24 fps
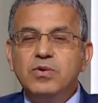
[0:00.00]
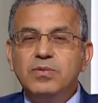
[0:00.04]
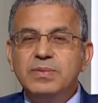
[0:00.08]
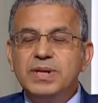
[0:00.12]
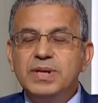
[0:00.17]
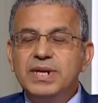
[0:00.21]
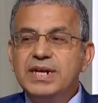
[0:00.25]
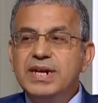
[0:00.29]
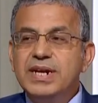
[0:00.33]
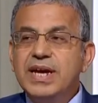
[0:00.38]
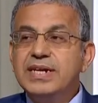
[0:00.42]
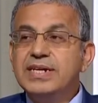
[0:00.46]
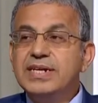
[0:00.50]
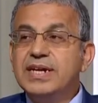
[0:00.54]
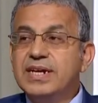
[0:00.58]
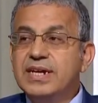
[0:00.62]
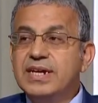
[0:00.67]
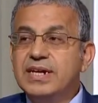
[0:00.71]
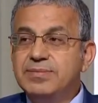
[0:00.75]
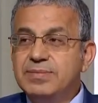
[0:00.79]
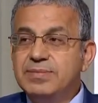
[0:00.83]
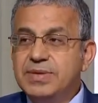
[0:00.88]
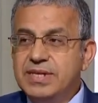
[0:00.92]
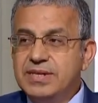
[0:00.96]
هو من الناحيه
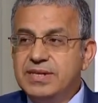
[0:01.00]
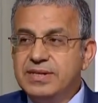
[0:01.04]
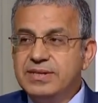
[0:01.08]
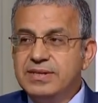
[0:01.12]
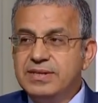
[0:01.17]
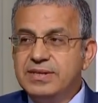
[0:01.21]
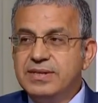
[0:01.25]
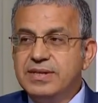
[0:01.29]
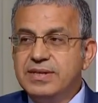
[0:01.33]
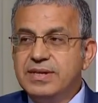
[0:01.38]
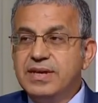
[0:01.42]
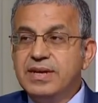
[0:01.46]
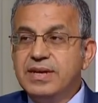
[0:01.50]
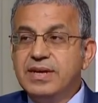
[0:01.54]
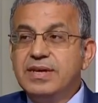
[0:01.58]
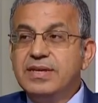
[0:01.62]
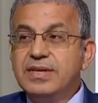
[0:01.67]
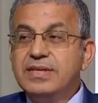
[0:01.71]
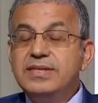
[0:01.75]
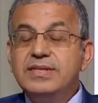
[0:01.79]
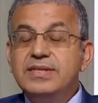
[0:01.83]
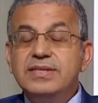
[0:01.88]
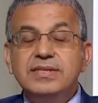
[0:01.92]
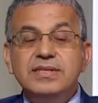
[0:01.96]
العلميه
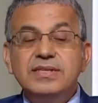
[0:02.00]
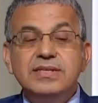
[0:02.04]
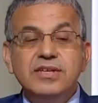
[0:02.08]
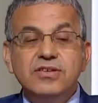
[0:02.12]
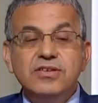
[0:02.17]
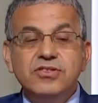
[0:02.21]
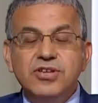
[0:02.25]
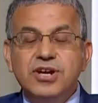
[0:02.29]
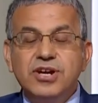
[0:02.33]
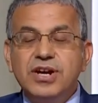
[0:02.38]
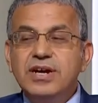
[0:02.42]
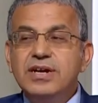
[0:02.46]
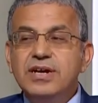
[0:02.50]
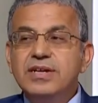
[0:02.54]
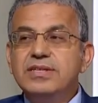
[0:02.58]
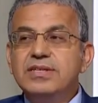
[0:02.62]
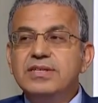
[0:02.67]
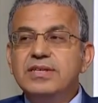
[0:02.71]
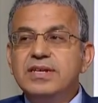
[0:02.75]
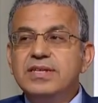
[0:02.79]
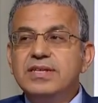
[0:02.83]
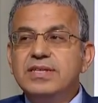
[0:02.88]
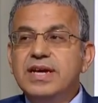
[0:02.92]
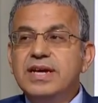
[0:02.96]
اجراء
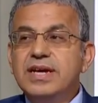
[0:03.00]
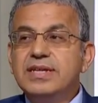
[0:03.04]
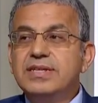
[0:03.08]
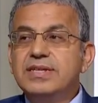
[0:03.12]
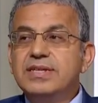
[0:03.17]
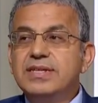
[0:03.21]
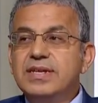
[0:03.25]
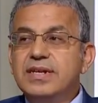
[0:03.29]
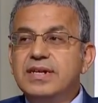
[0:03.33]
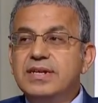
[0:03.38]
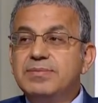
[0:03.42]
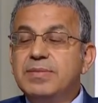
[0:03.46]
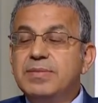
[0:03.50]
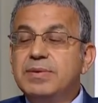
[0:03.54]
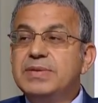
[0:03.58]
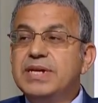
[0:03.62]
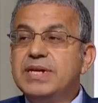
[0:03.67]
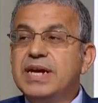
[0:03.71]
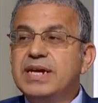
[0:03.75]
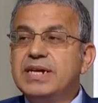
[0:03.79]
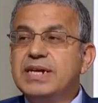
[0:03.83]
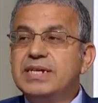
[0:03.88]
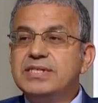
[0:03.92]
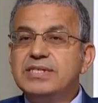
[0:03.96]
التعداد
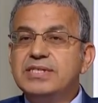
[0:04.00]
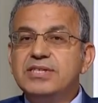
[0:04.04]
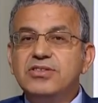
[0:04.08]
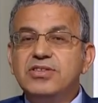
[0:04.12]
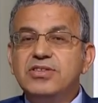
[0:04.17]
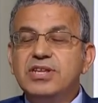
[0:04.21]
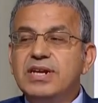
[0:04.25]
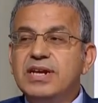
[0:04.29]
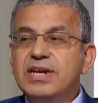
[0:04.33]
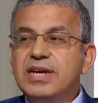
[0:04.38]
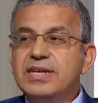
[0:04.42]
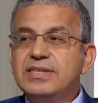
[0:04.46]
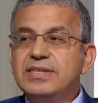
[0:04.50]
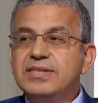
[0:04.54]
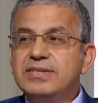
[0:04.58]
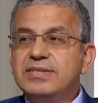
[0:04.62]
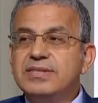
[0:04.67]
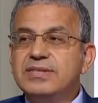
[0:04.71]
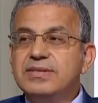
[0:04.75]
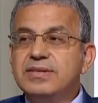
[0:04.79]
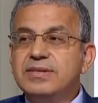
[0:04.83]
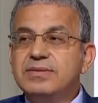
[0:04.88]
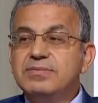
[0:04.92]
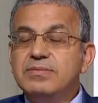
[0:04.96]
المبني على السجلات
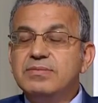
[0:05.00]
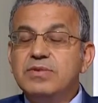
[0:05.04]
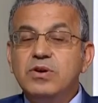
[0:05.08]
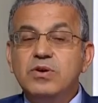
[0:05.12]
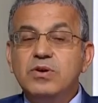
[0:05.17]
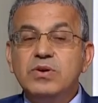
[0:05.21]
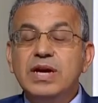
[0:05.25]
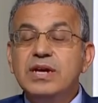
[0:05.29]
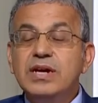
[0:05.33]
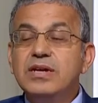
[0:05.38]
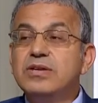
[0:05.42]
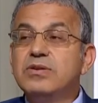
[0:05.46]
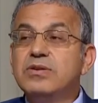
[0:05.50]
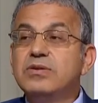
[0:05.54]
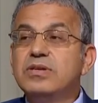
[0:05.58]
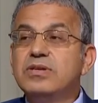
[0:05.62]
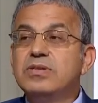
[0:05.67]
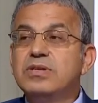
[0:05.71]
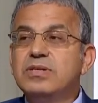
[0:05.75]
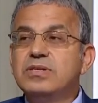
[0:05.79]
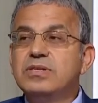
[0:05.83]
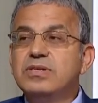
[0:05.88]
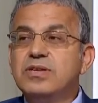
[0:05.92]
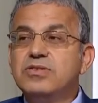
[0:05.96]
هناك
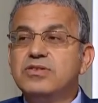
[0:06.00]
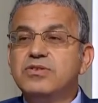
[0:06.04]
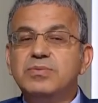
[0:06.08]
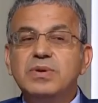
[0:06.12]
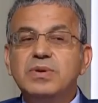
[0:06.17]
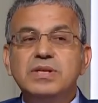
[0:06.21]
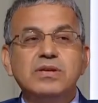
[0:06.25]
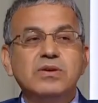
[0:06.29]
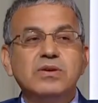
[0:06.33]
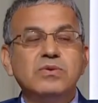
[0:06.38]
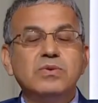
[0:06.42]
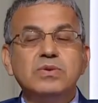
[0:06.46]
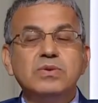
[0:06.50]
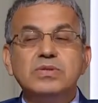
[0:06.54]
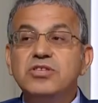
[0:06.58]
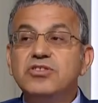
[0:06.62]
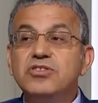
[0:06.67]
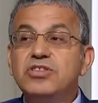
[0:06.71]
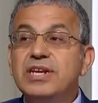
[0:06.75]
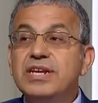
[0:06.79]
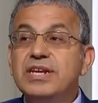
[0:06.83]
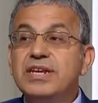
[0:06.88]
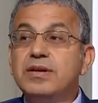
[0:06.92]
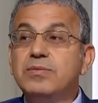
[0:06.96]
يجب ان يكون
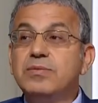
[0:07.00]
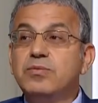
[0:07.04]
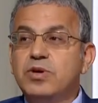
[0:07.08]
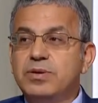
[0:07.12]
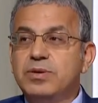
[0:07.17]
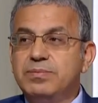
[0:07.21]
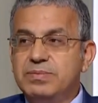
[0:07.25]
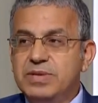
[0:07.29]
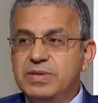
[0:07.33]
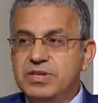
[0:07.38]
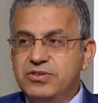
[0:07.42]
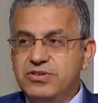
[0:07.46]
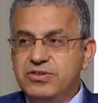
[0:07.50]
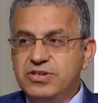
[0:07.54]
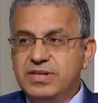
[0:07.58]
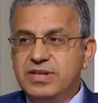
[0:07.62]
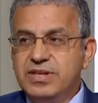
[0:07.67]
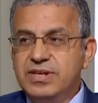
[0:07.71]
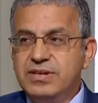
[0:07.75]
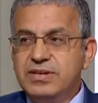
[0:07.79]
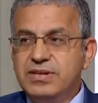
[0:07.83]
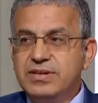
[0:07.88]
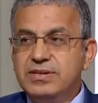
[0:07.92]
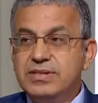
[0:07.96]
سجلين مهمين
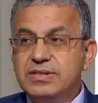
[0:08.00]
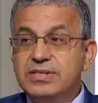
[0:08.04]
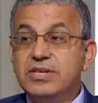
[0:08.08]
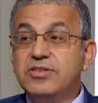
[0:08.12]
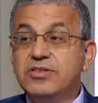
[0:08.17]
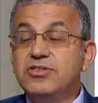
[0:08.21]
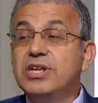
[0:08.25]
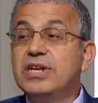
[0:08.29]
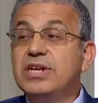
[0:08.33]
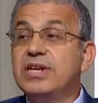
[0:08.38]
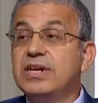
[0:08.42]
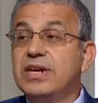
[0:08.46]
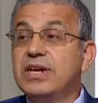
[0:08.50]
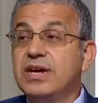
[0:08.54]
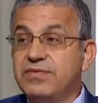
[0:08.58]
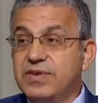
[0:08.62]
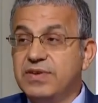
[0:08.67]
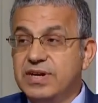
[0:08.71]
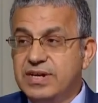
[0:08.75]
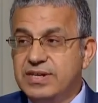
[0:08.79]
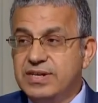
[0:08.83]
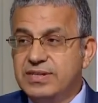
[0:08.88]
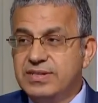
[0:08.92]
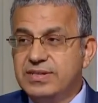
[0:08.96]
جدا سجل
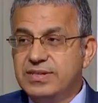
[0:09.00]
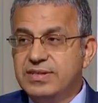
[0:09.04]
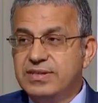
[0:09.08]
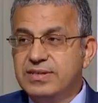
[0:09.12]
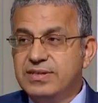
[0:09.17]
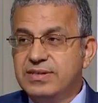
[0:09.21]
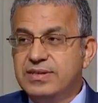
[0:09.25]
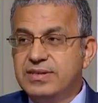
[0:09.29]
الافراد